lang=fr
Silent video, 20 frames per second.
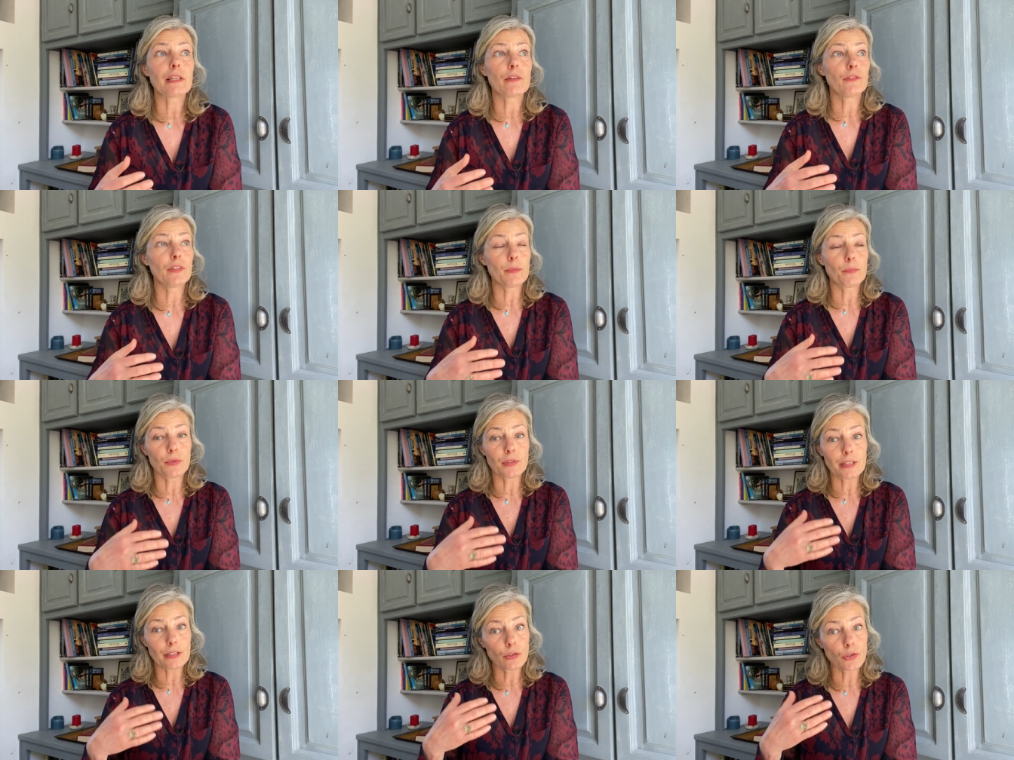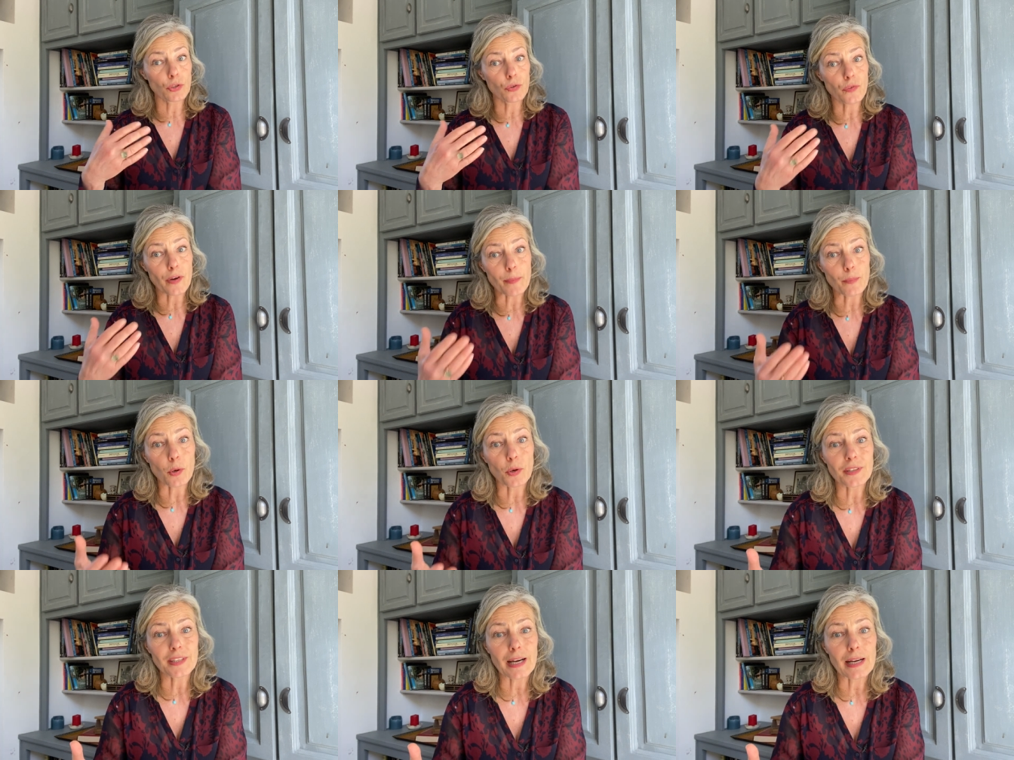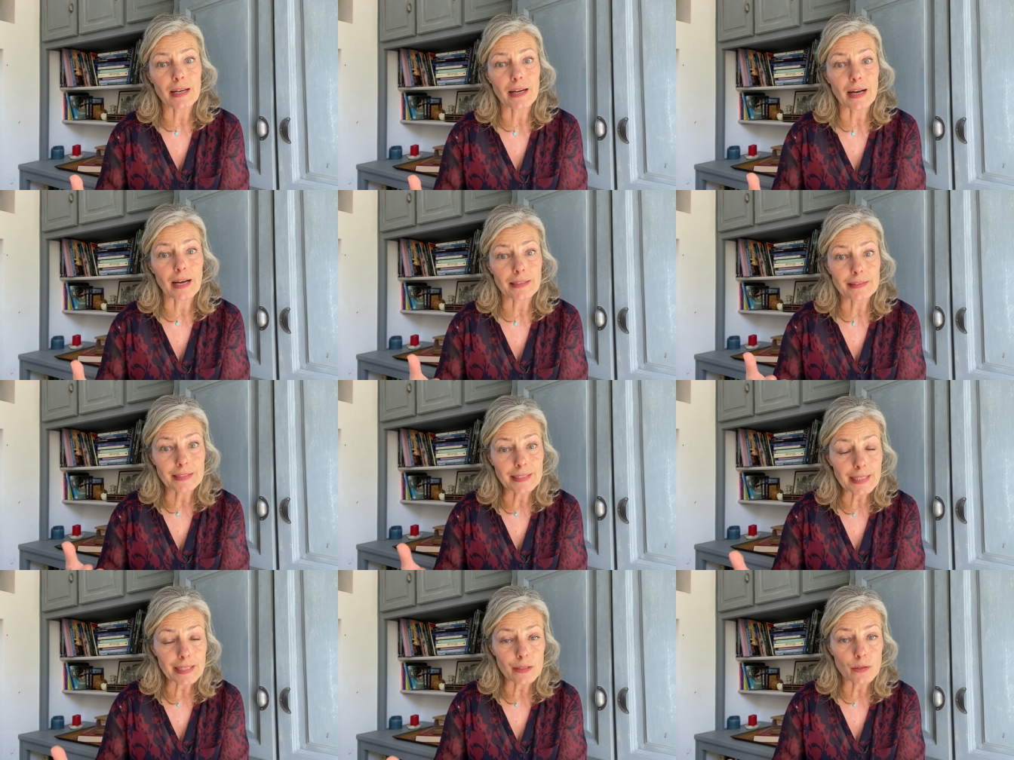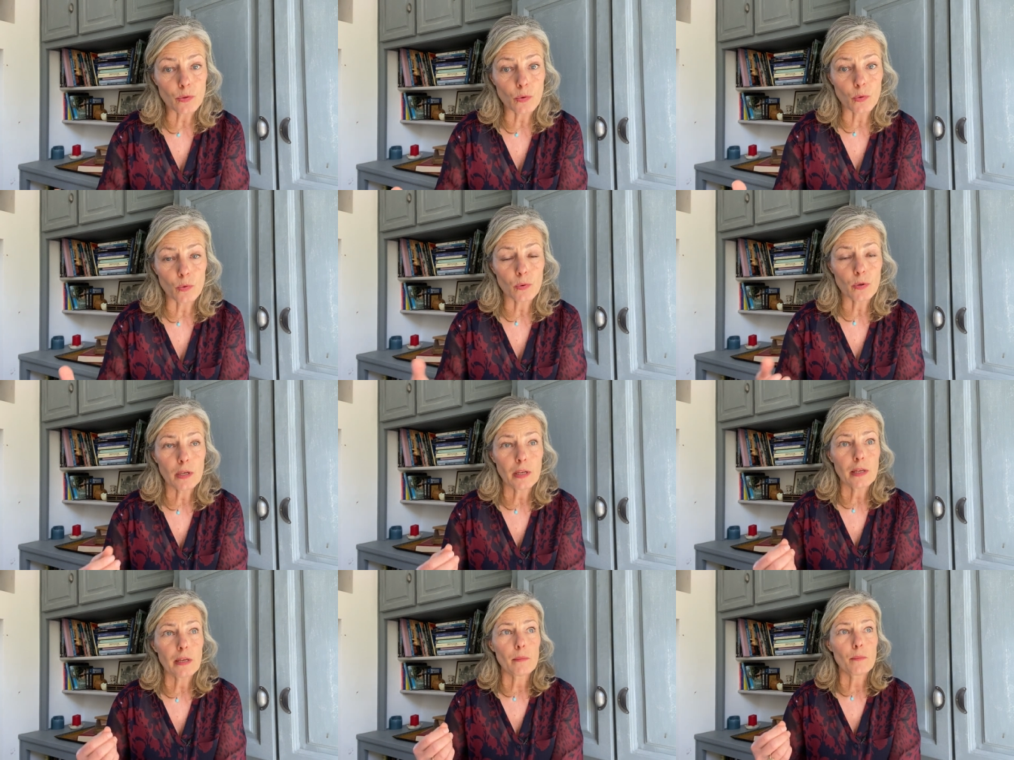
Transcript: Ça veut dire peut-être que je veux apprendre à, à dire non.